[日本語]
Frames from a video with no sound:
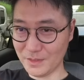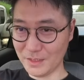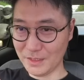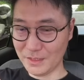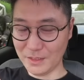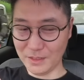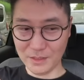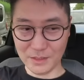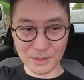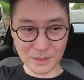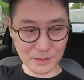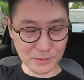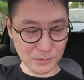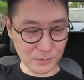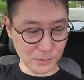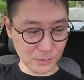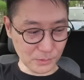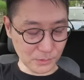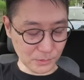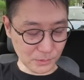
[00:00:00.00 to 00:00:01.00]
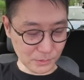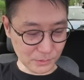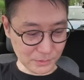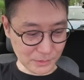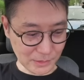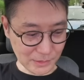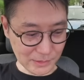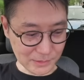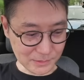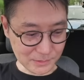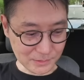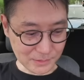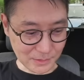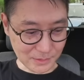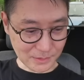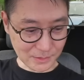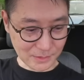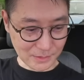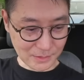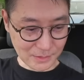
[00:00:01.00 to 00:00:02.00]
で、あと、何つけ
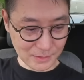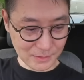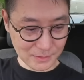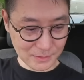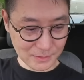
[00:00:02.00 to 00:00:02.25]
た